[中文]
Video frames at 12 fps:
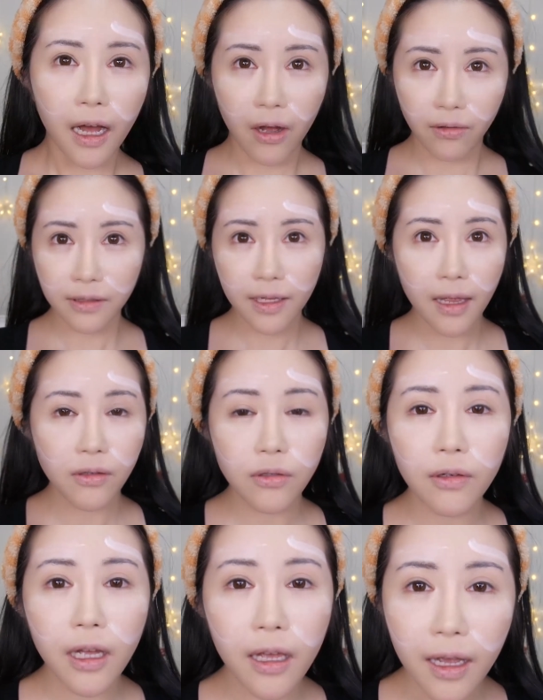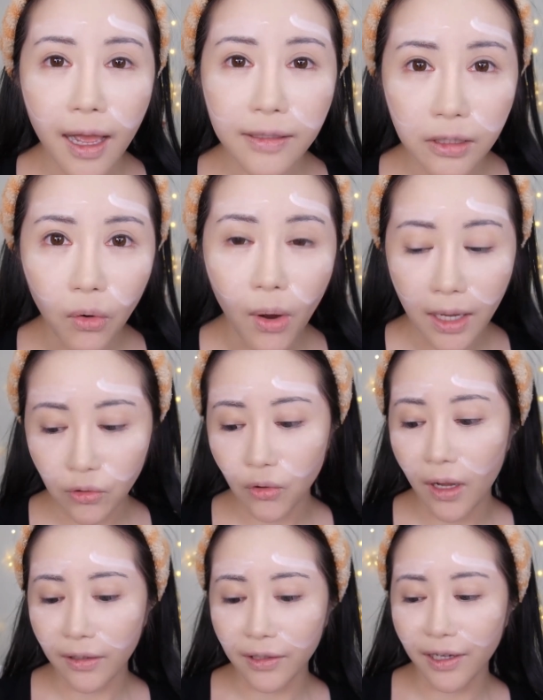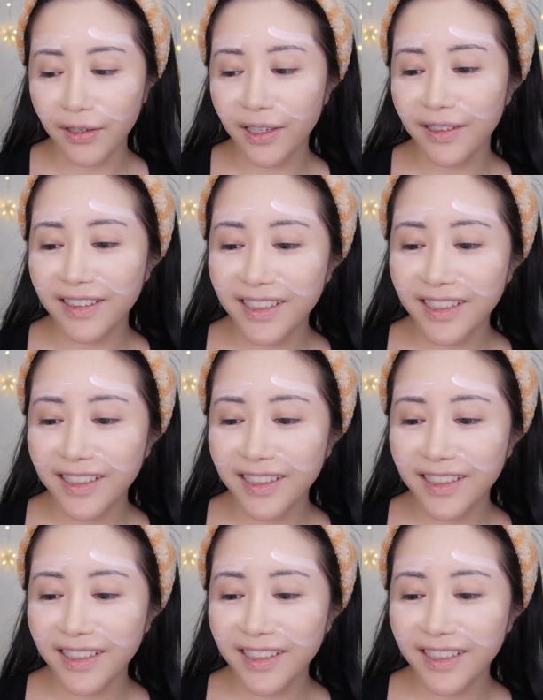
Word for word: 好，这样你就可以开始化妆了。